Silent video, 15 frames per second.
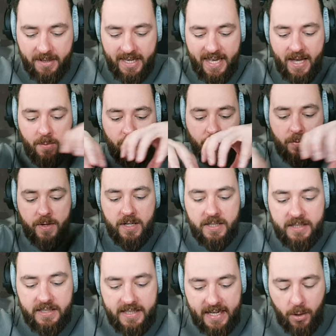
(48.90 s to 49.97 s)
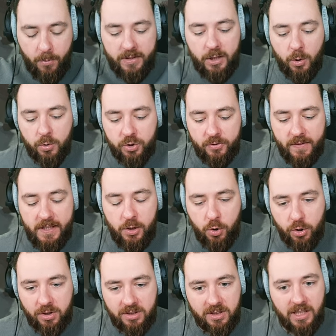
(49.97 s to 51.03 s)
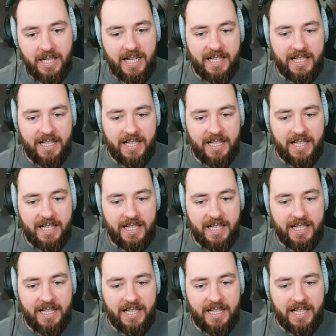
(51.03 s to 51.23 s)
Campfire die Charakter auswählen konnte.